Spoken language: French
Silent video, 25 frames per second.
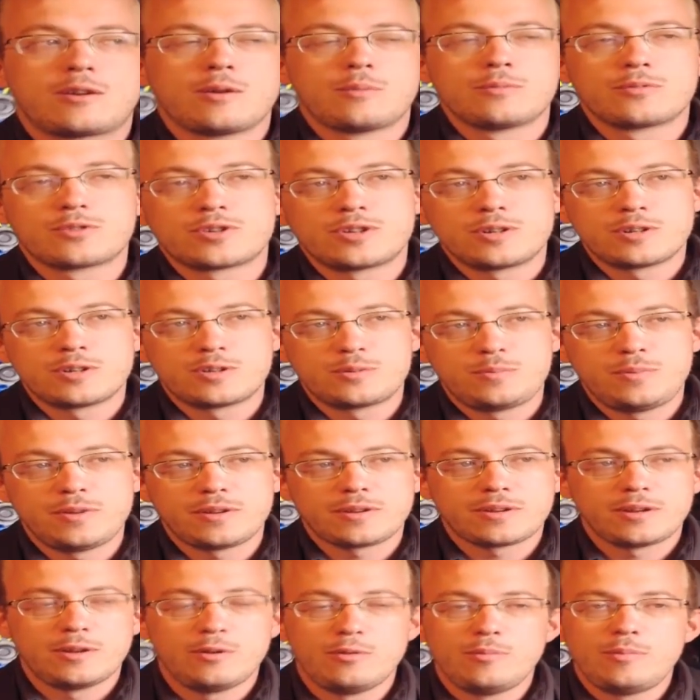comment
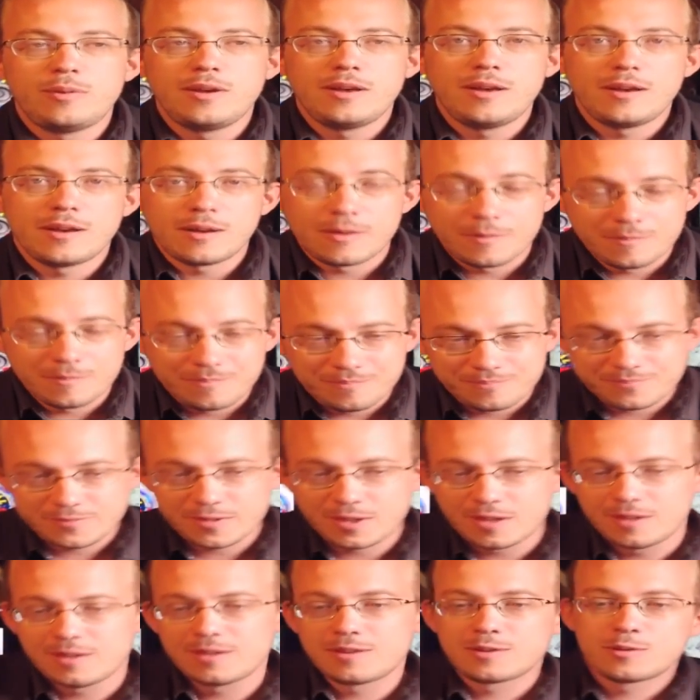j'expliquerai le BR
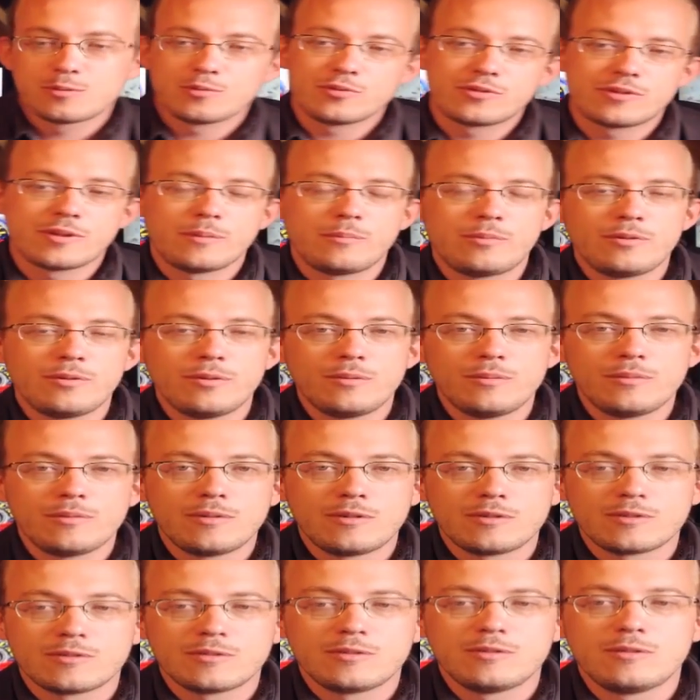euh, Tout
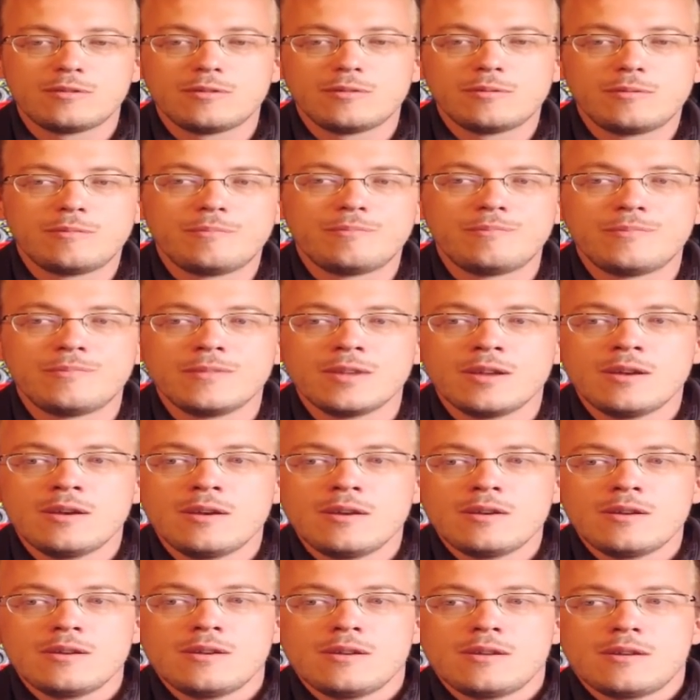simplement euh,
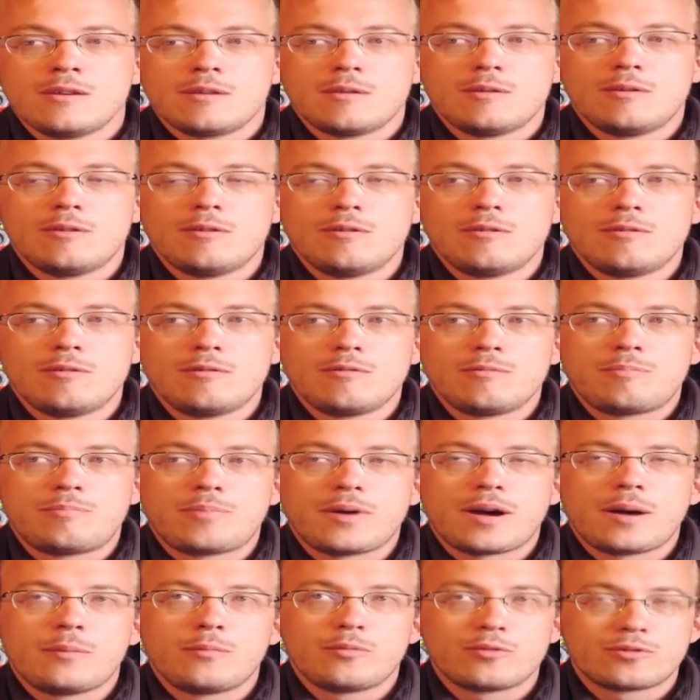euh,
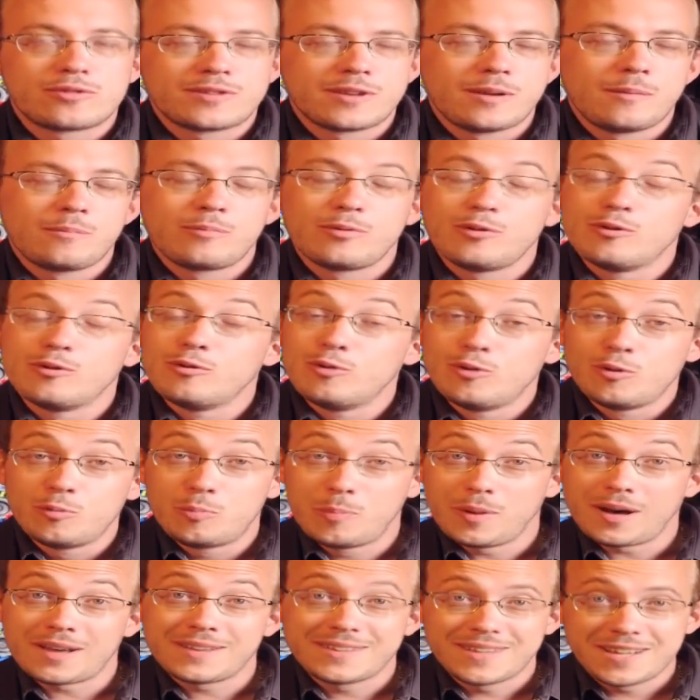par un mot simple, le
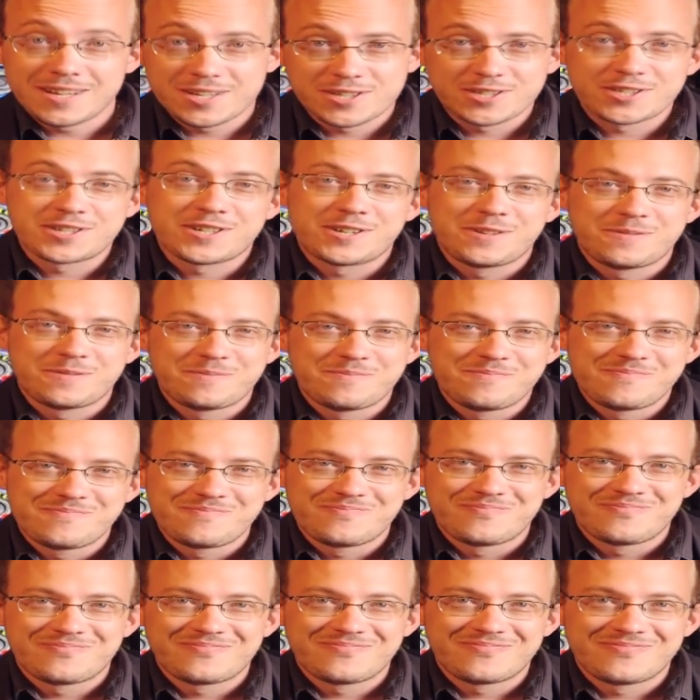partage.
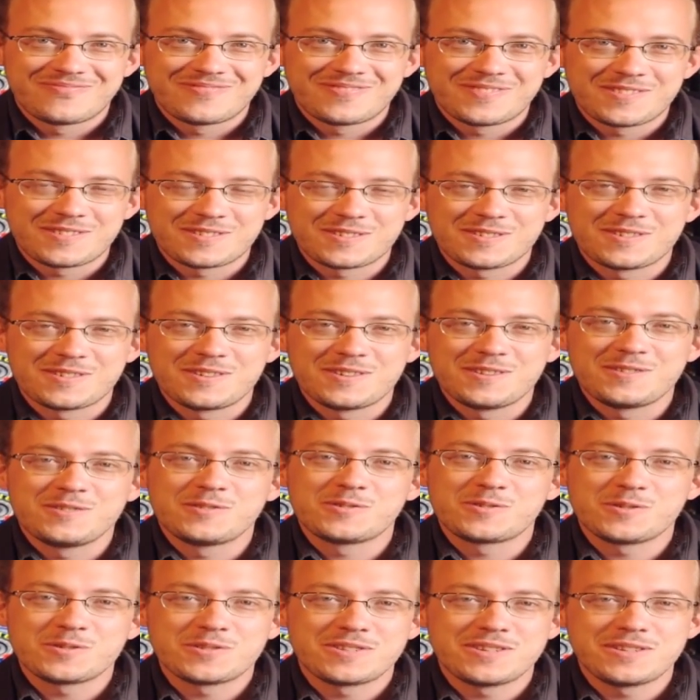
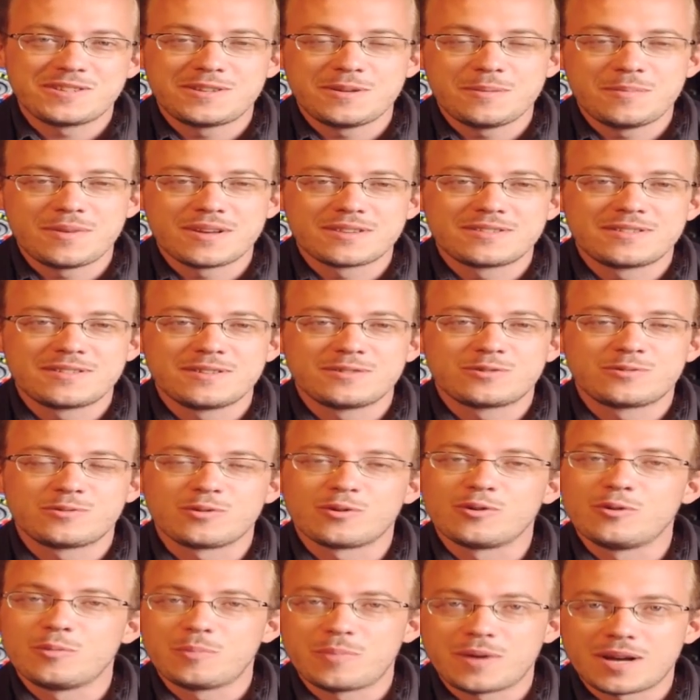Une société basée
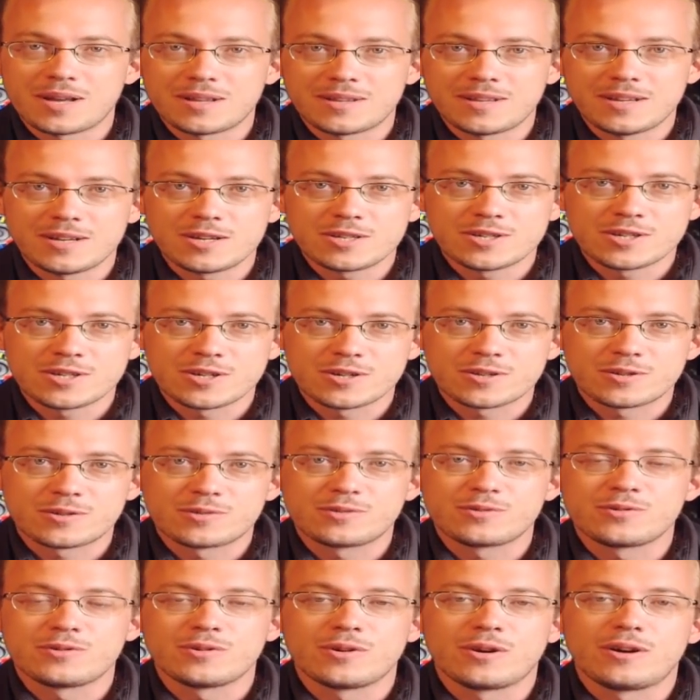sur le partage,
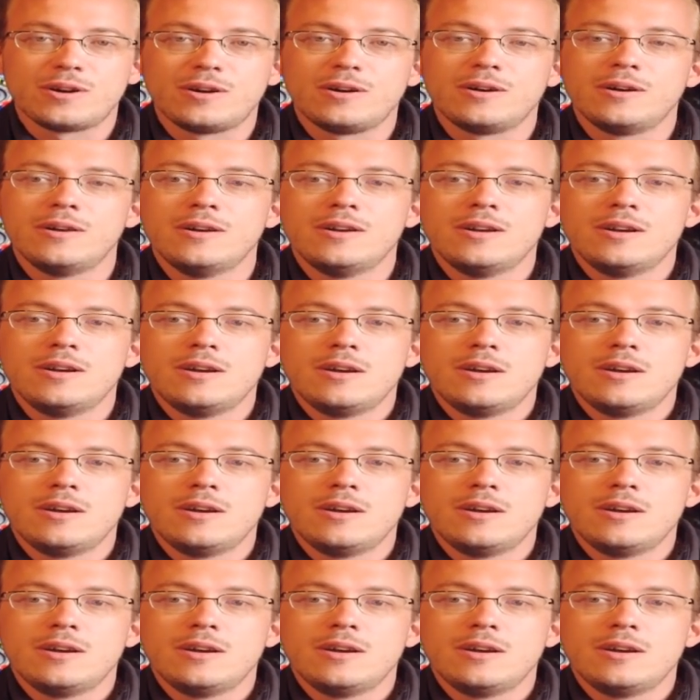sur